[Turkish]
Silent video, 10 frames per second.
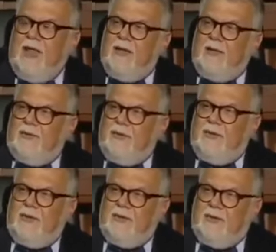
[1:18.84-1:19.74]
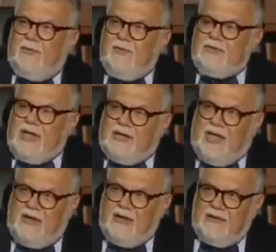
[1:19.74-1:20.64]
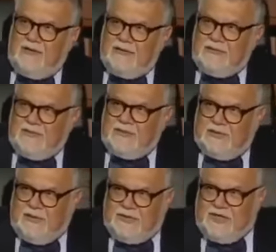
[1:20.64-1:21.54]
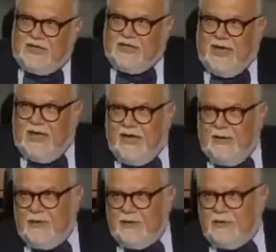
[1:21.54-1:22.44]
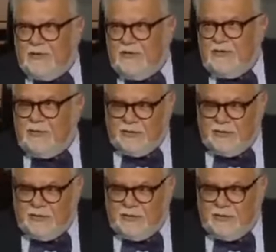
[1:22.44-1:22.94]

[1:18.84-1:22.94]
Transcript: E, Musa'dan önceki tarihe bakıyorsunuz.